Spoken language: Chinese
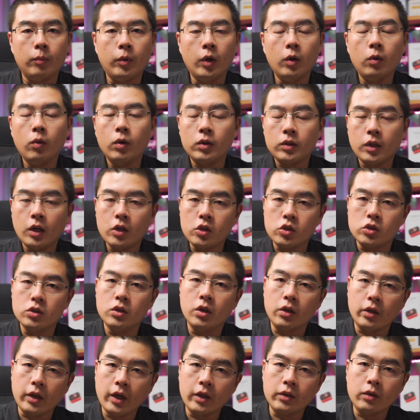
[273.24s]
包括当时
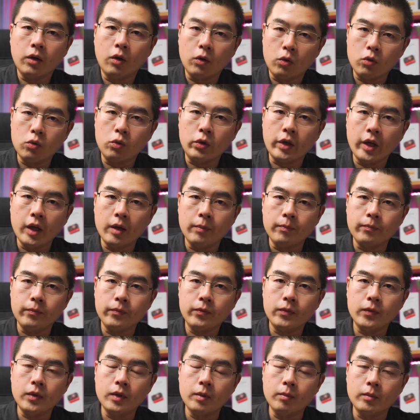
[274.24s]
的看到 Coolcam，
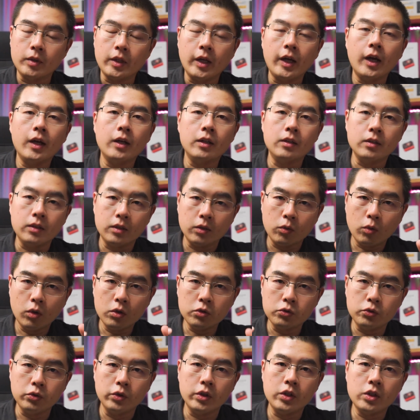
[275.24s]
那么大家的这
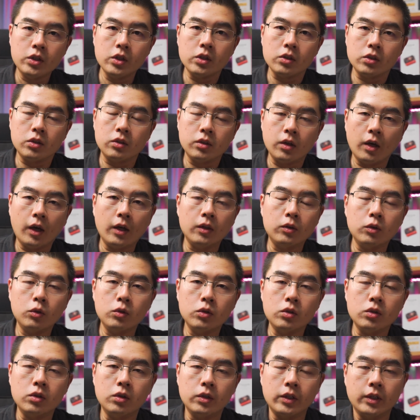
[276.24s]
光学设计呢，还
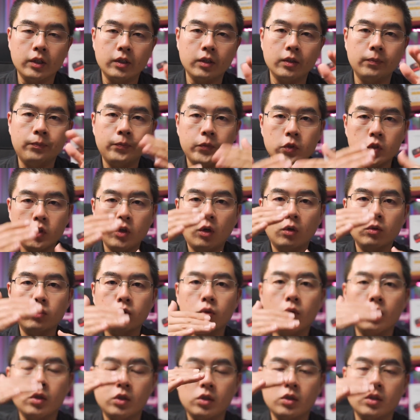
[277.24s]
都是那个交
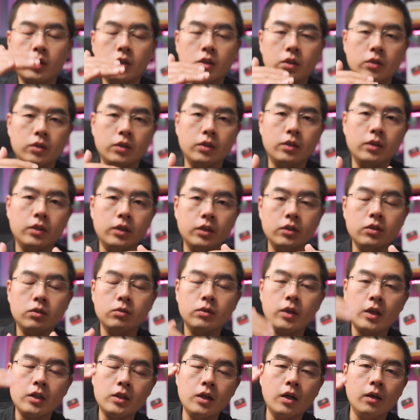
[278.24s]
错式的设计，一个
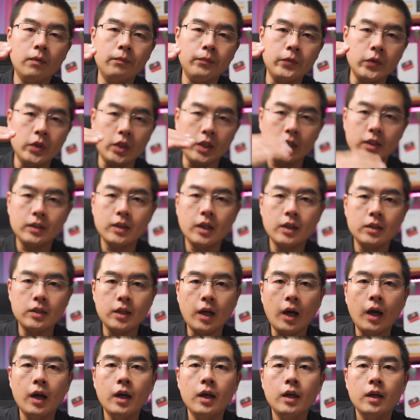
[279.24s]
镜头在上，一个在
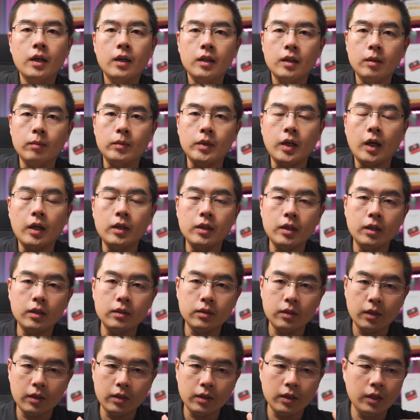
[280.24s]
下。 那么它这
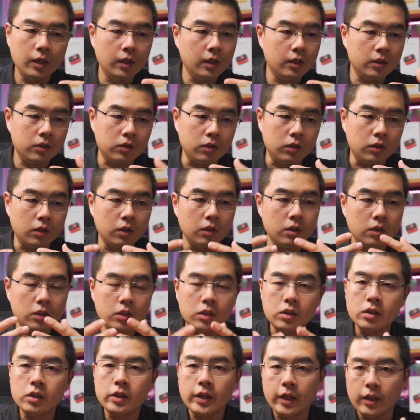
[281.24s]
个在整个的
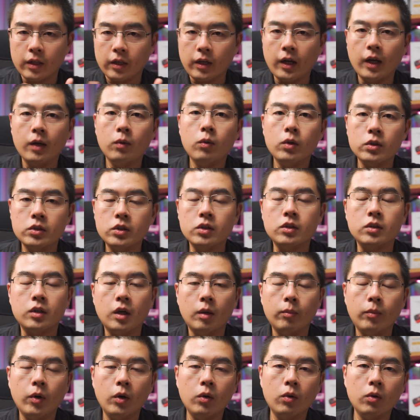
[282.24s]
视野的开阔性
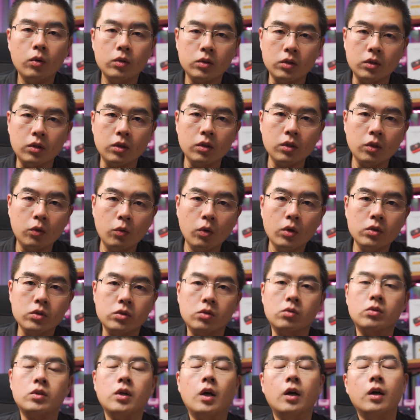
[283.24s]
上，包括整个的光
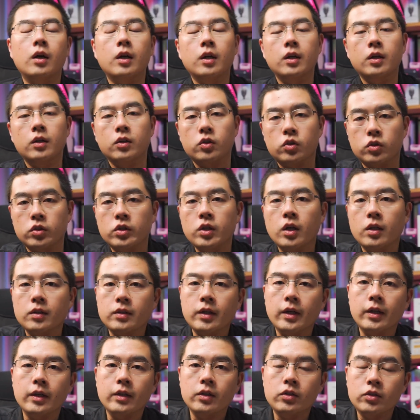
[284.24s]
轴上，实际上
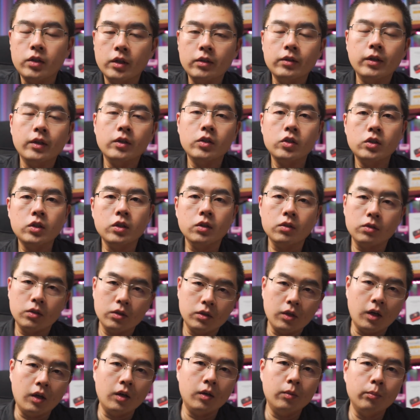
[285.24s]
在先天设
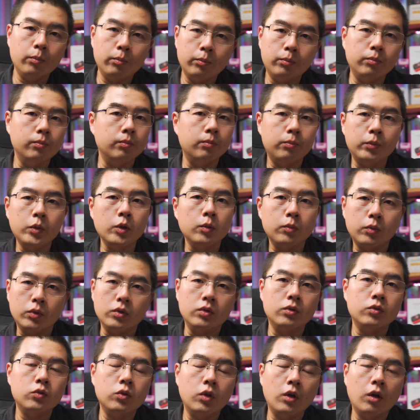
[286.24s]
计上，并
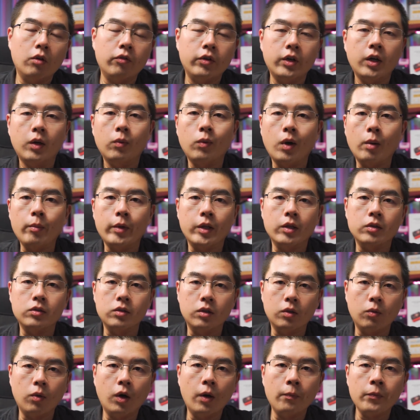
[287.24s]
不能做到非常完美的
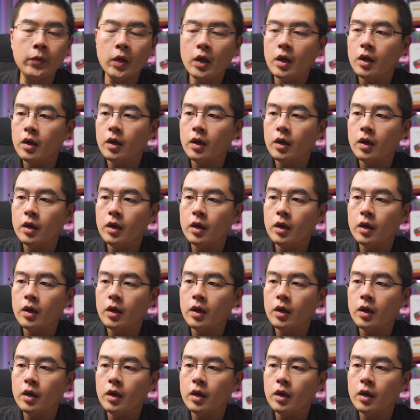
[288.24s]
情况。